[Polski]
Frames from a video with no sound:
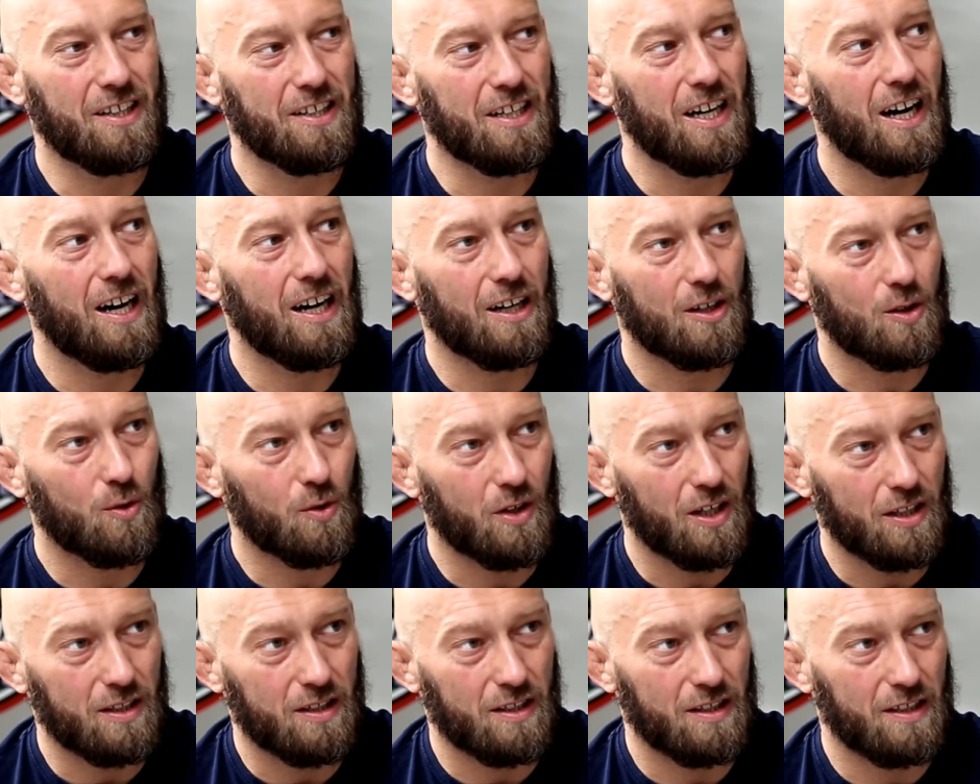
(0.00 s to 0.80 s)
ja
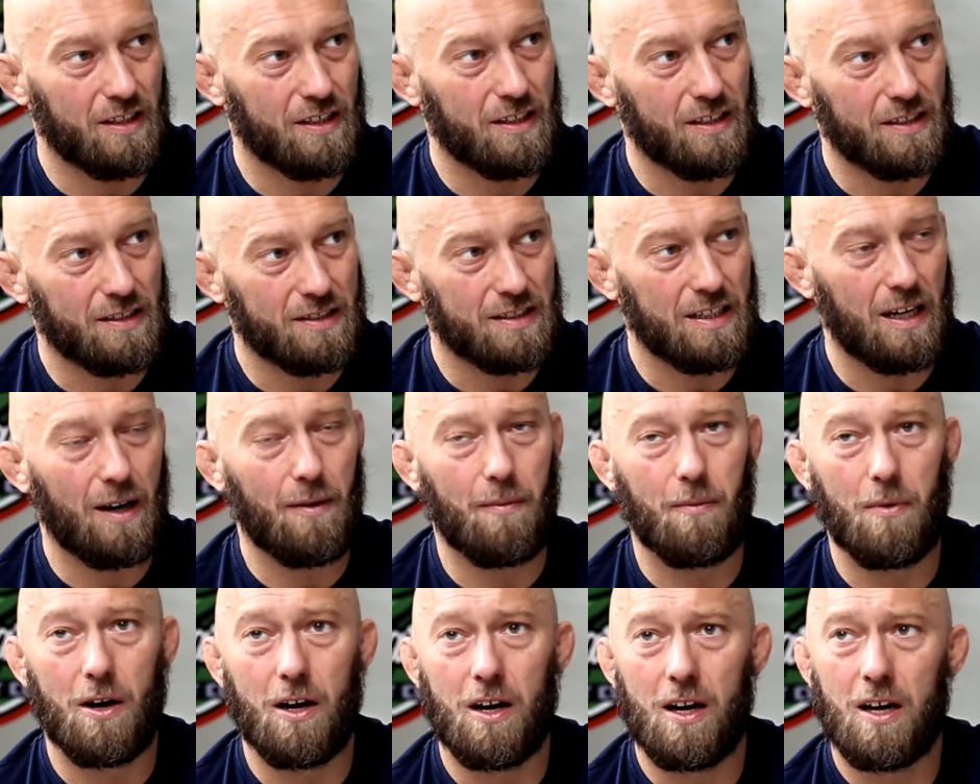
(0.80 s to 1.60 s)
akurat
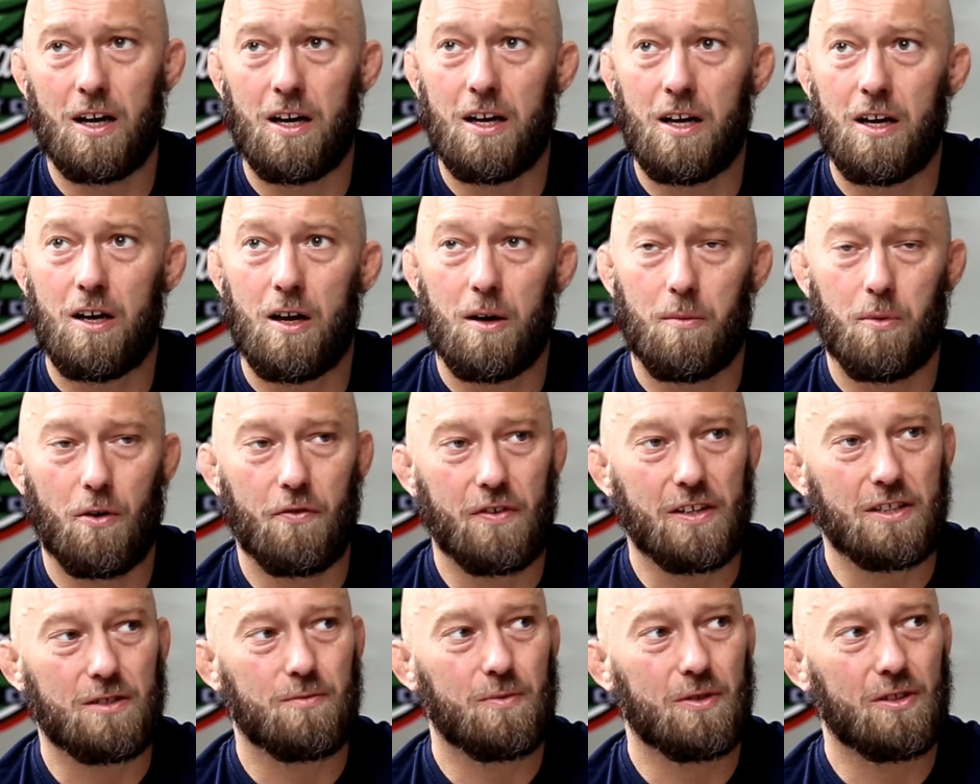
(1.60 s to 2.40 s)
sam
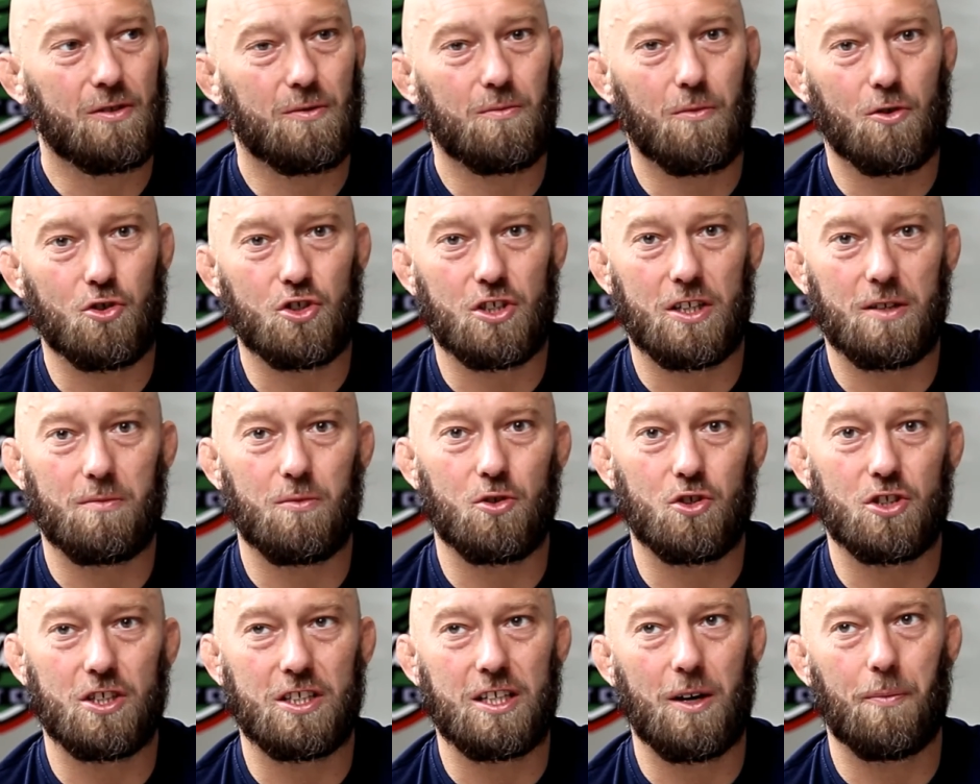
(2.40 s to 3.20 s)
powiedzmy, no może,
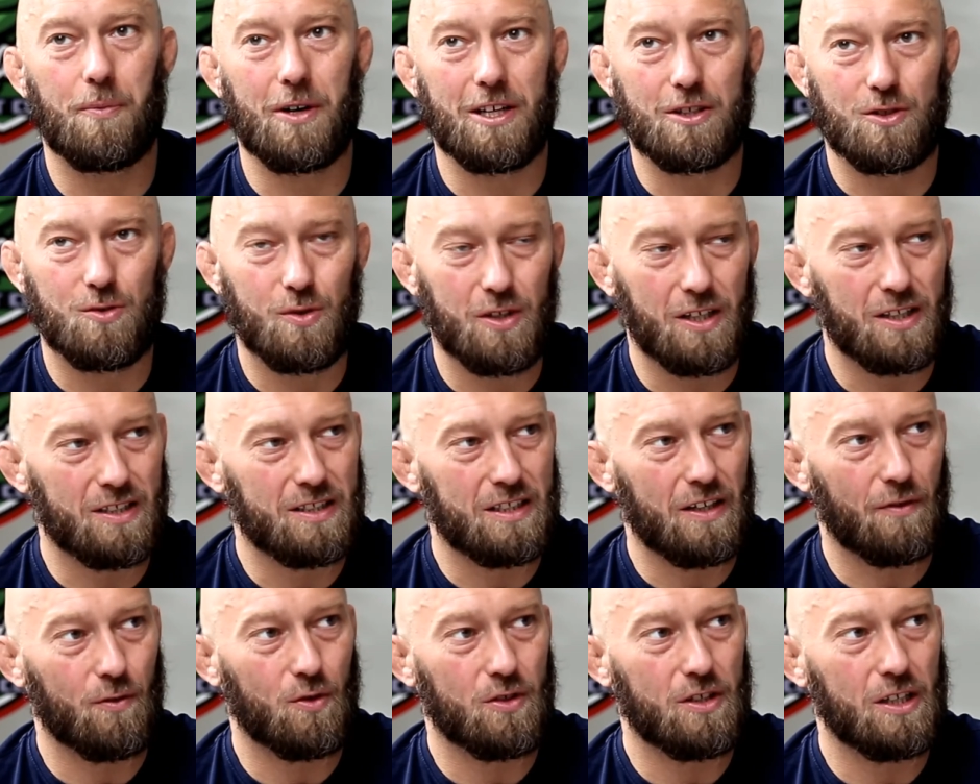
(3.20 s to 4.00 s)
może nie pracuję z
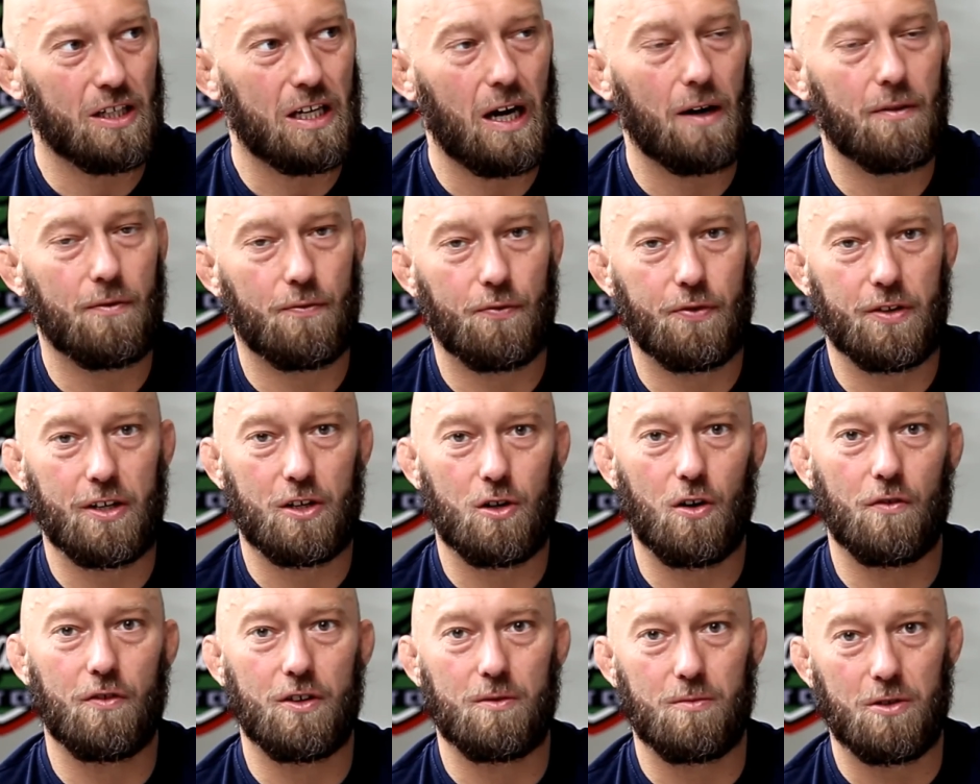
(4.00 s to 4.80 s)
zawodnikami
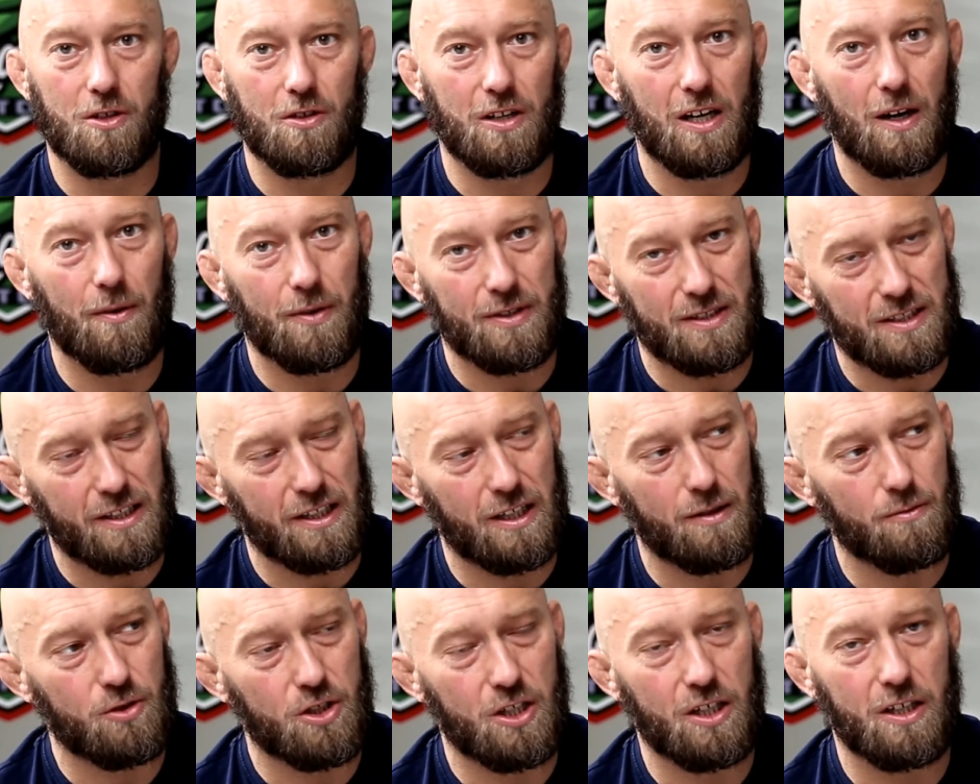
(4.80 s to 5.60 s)
freakowymi, no ja
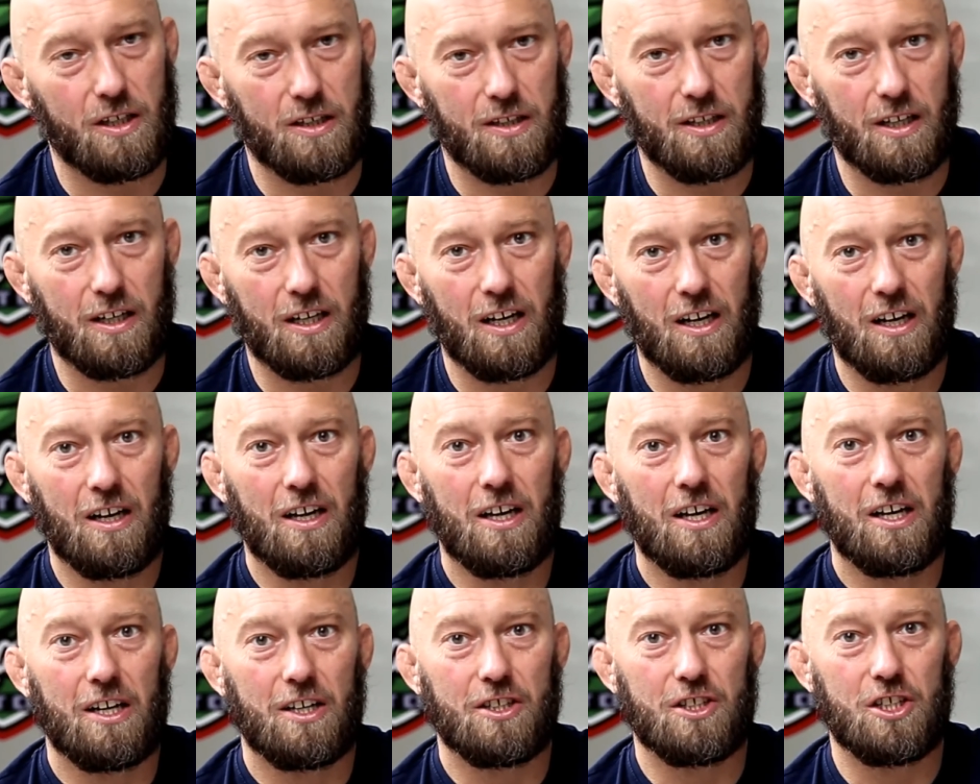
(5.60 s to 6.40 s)
staram się jednak
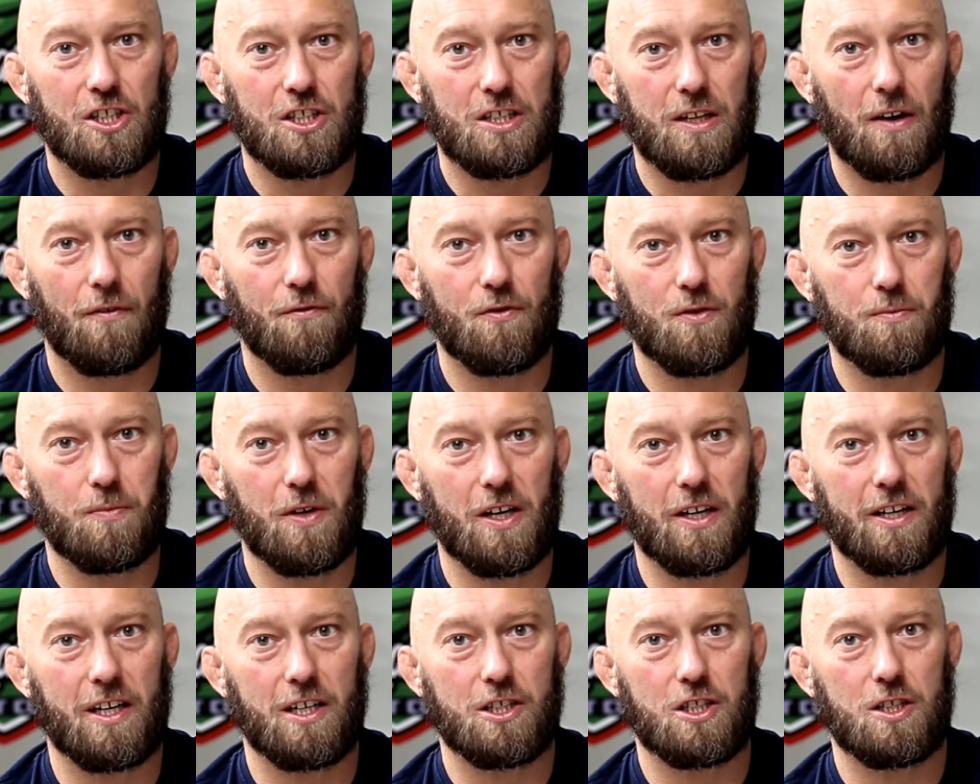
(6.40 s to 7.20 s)
gdzieś tam
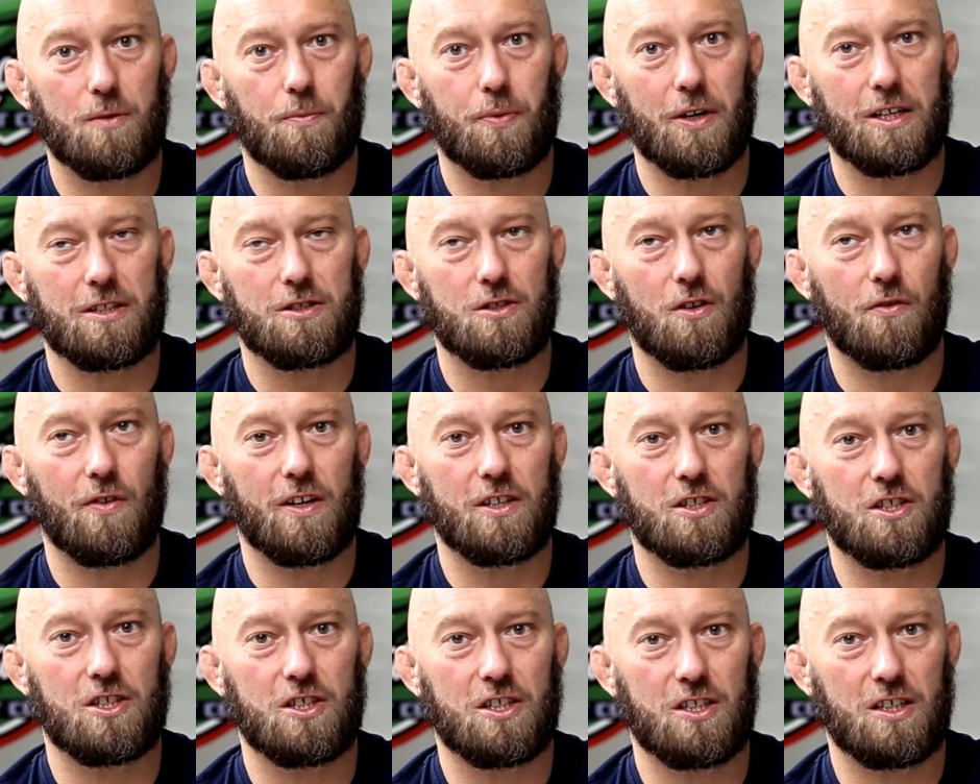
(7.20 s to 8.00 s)
wybierać i
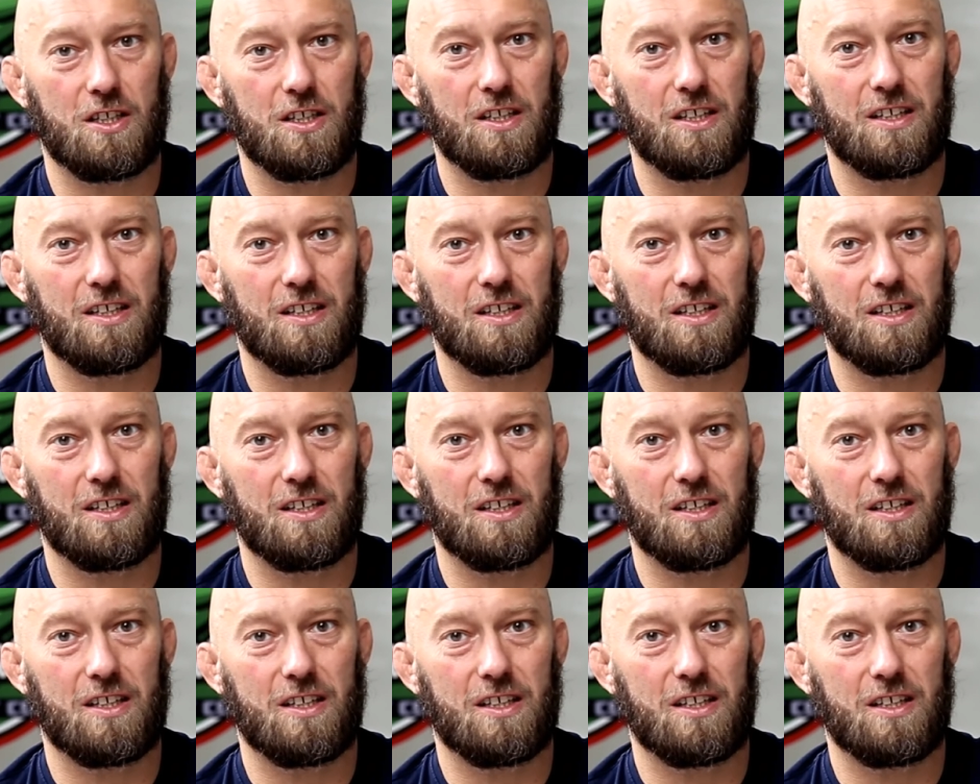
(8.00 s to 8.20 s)
pracować